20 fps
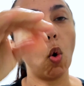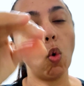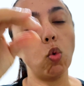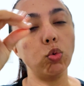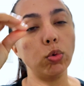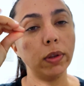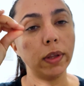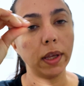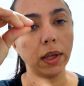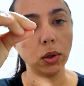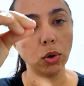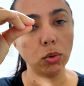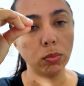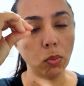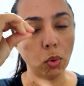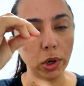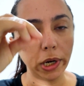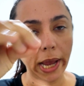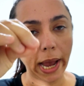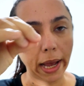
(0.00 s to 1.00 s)
com o dedo
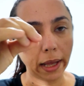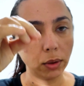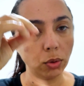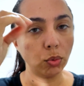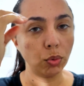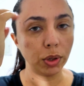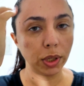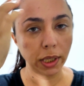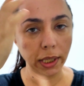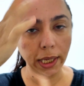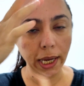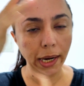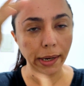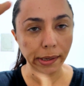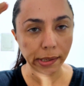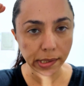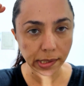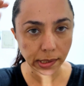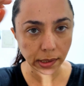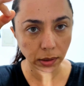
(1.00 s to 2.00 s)
molhado e
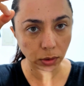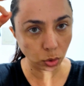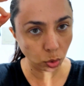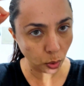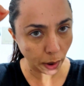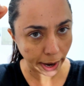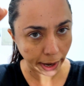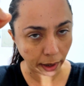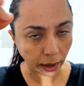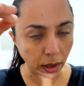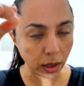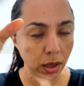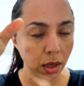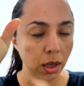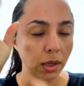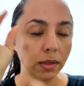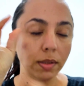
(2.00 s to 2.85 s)
alisando ela.